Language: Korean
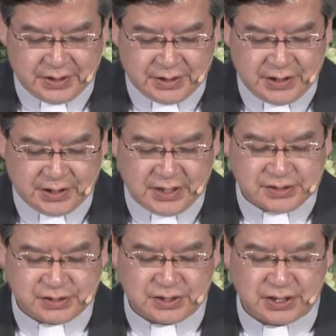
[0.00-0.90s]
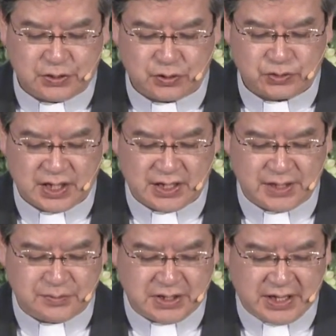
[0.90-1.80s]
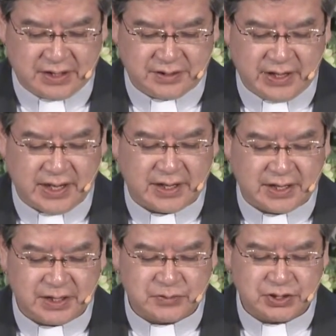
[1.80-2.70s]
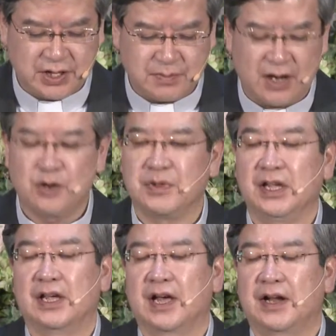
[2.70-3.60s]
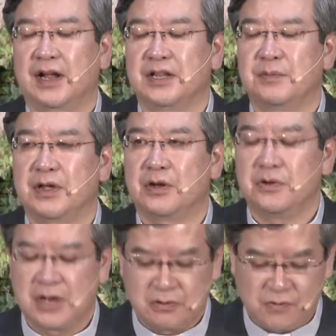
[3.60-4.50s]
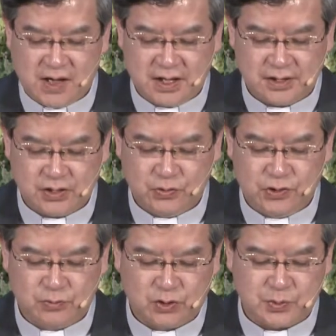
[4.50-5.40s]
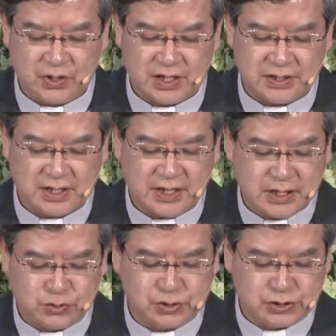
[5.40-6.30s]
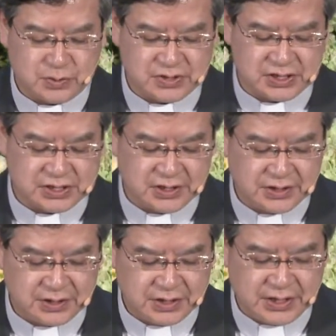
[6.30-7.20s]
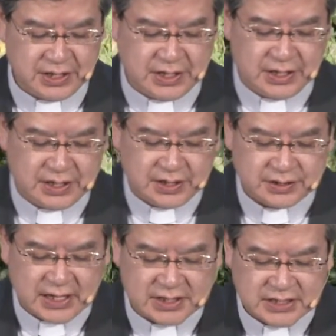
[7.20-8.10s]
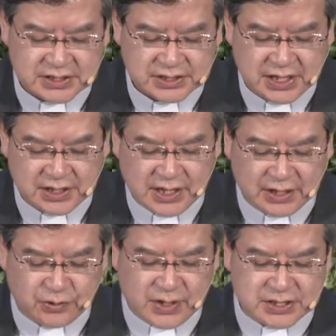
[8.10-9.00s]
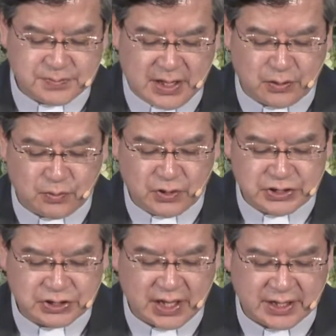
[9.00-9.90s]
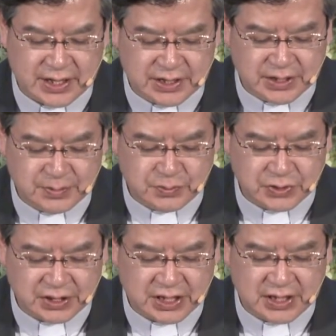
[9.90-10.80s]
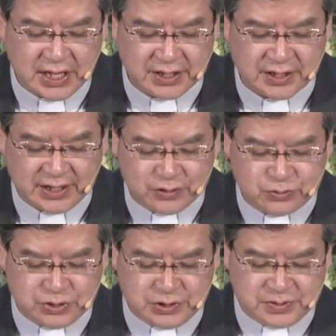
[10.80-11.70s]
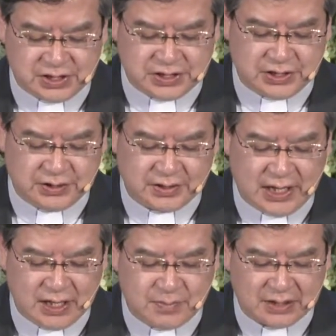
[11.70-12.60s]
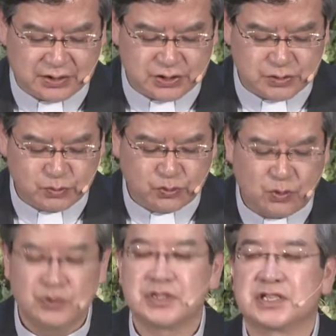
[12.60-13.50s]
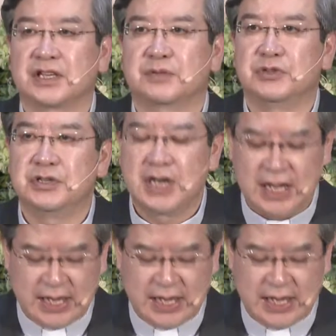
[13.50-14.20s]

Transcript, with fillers: 일기에 쓴 기도 중에 하나입니다. 은혜의 하나님, 저의 마음이 하나님의 영광과 위엄으로 변화되게 하여 주시옵소서. 나 자신의 일을 하려고 하지 말고 먼저 하나님을 기다리게 하여 주시옵소서. 나의 맡겨진 무거운 책임을